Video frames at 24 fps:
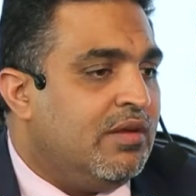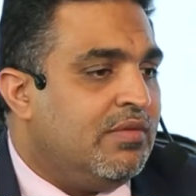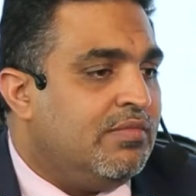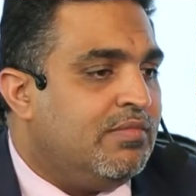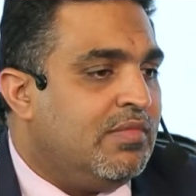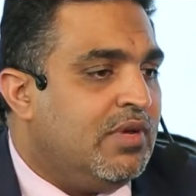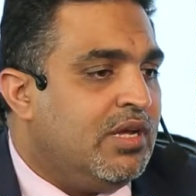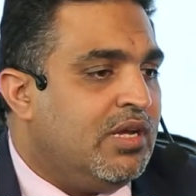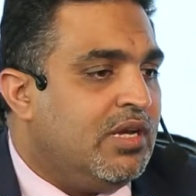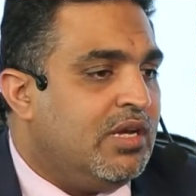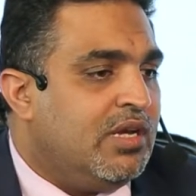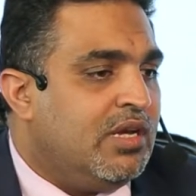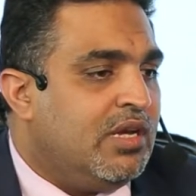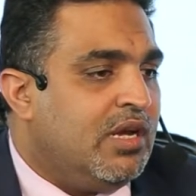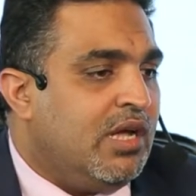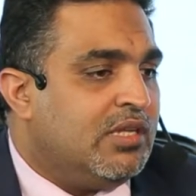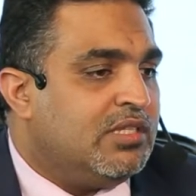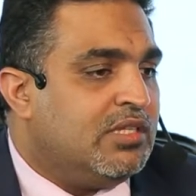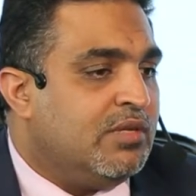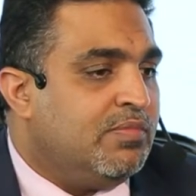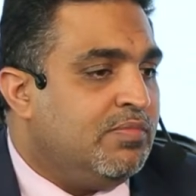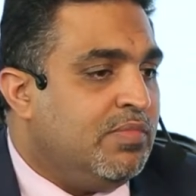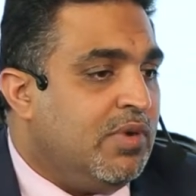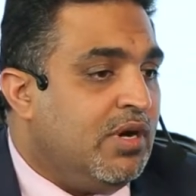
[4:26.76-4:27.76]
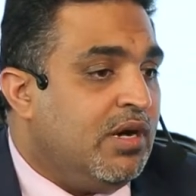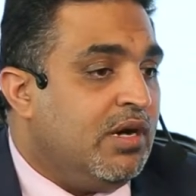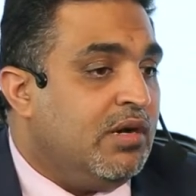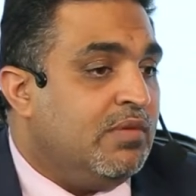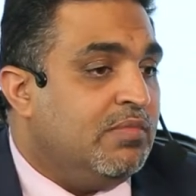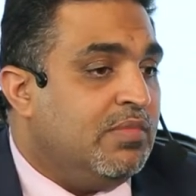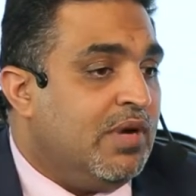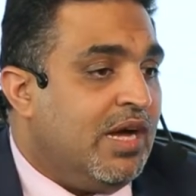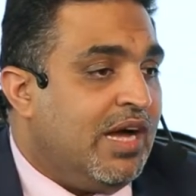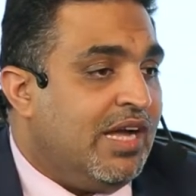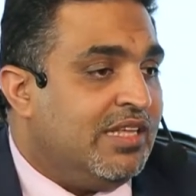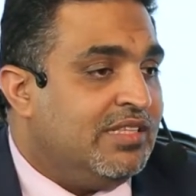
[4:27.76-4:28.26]
الاطباء
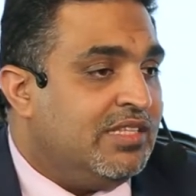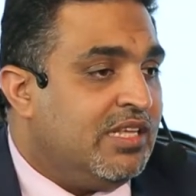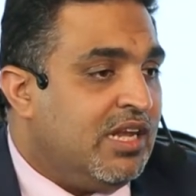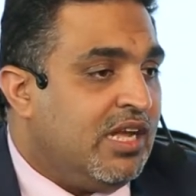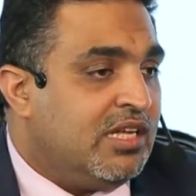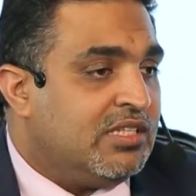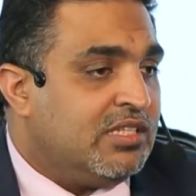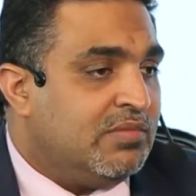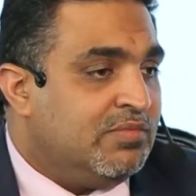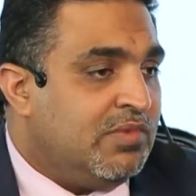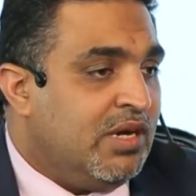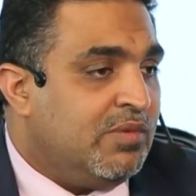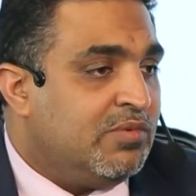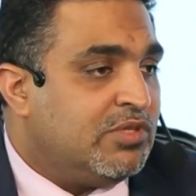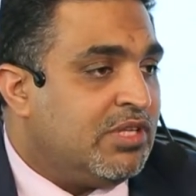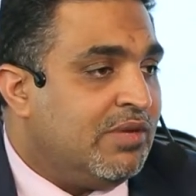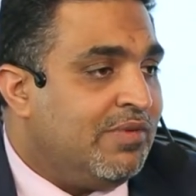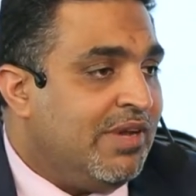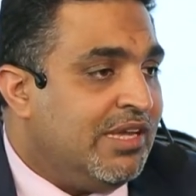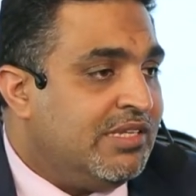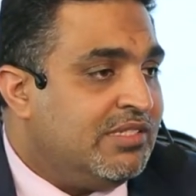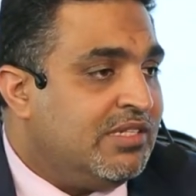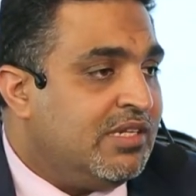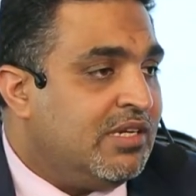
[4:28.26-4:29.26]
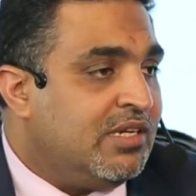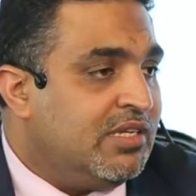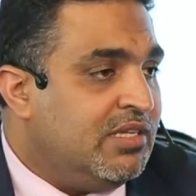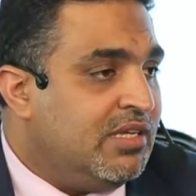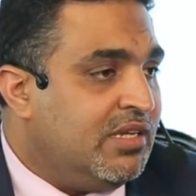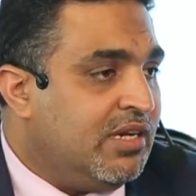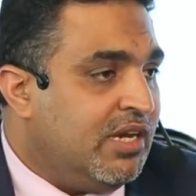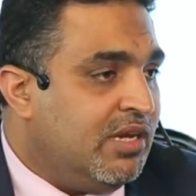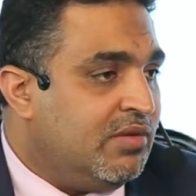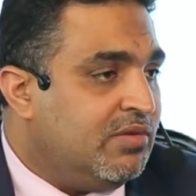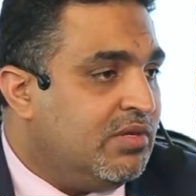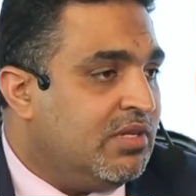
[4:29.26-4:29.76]
بقى عندنا اطباء متميزين كتير
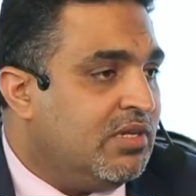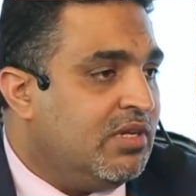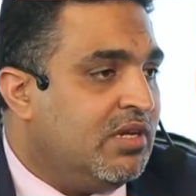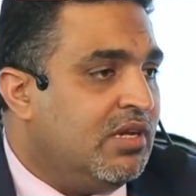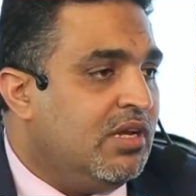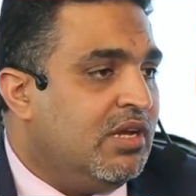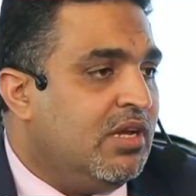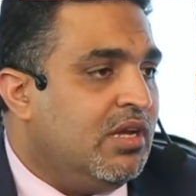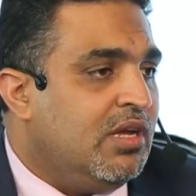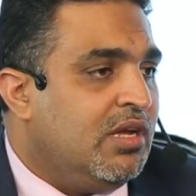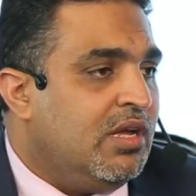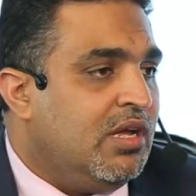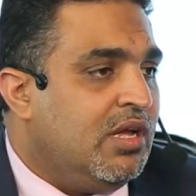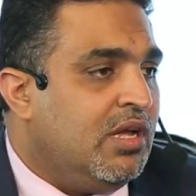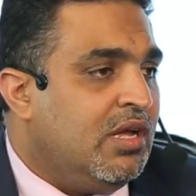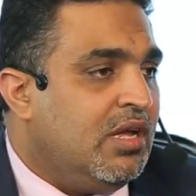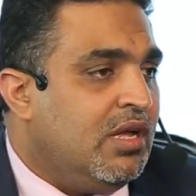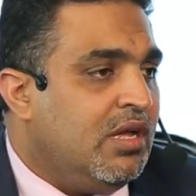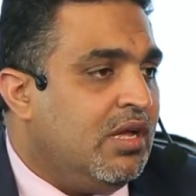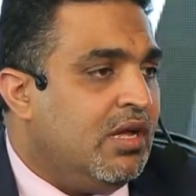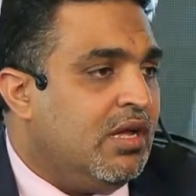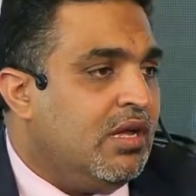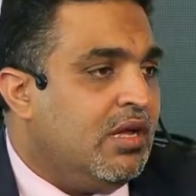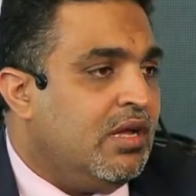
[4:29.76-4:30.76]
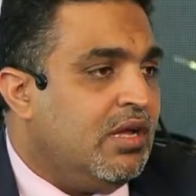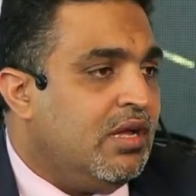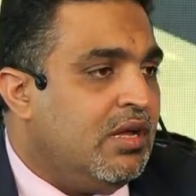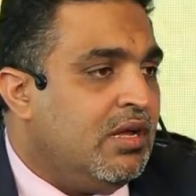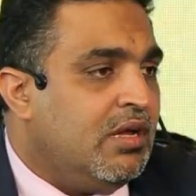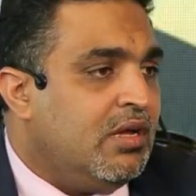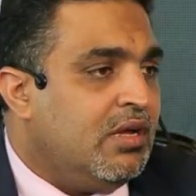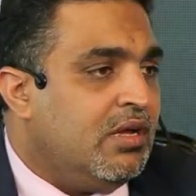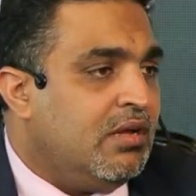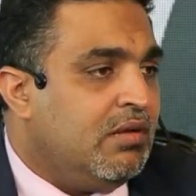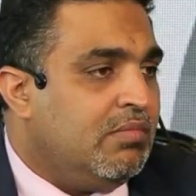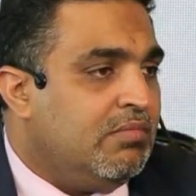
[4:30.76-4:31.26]
قوي
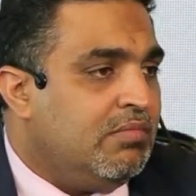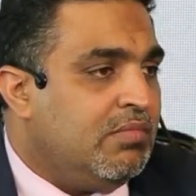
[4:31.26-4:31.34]
آه،